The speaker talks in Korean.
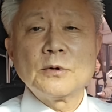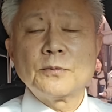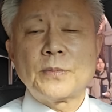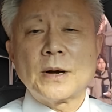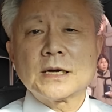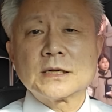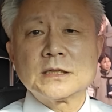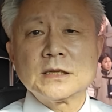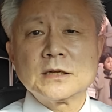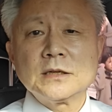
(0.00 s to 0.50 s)
뭐
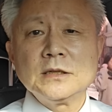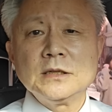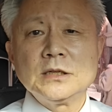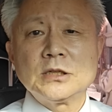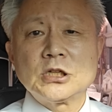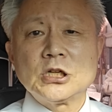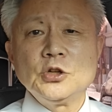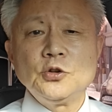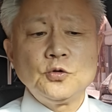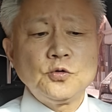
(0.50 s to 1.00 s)
박정은
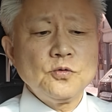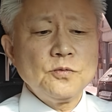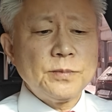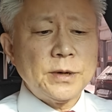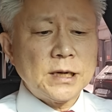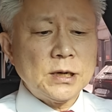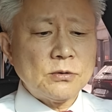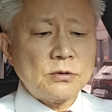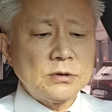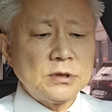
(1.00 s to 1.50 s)
이
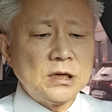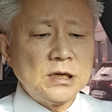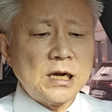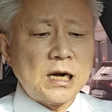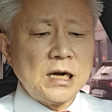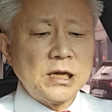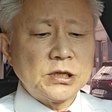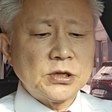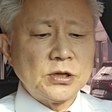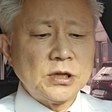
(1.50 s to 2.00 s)
친중파라고 널리
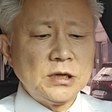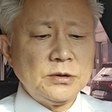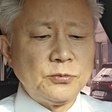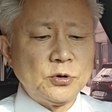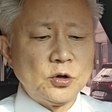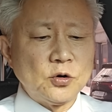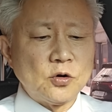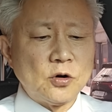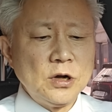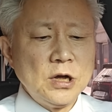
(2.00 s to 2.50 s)
알려져 있는
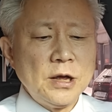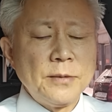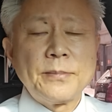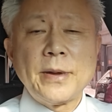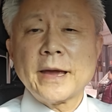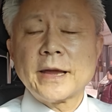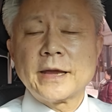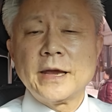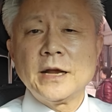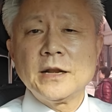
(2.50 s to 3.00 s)
인물이고
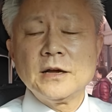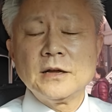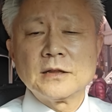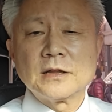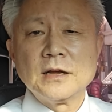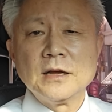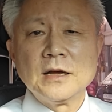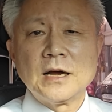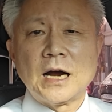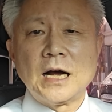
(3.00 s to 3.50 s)

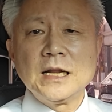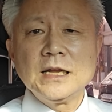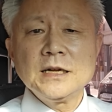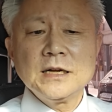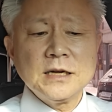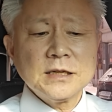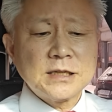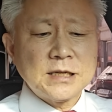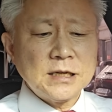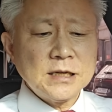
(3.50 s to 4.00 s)
백혜련
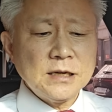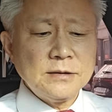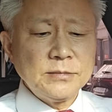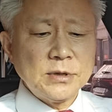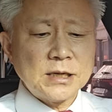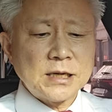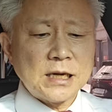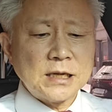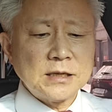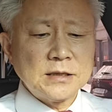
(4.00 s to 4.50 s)
아닌 것처럼
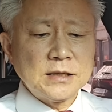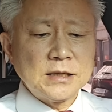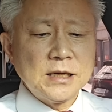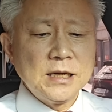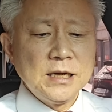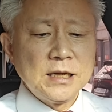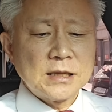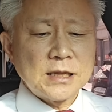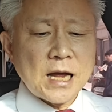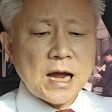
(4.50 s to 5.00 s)
이렇게 하더니
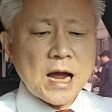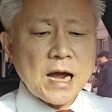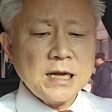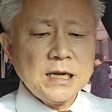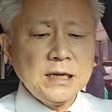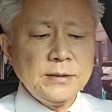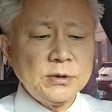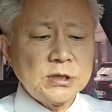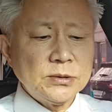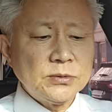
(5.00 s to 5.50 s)
다
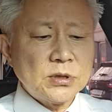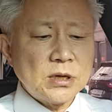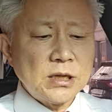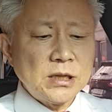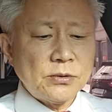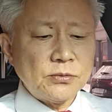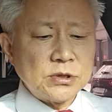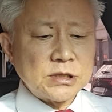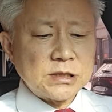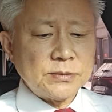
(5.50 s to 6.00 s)
이름이 지금
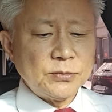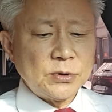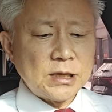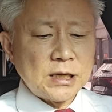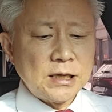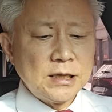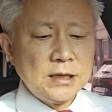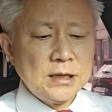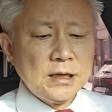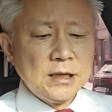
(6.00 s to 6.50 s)
드러나고 있습니다.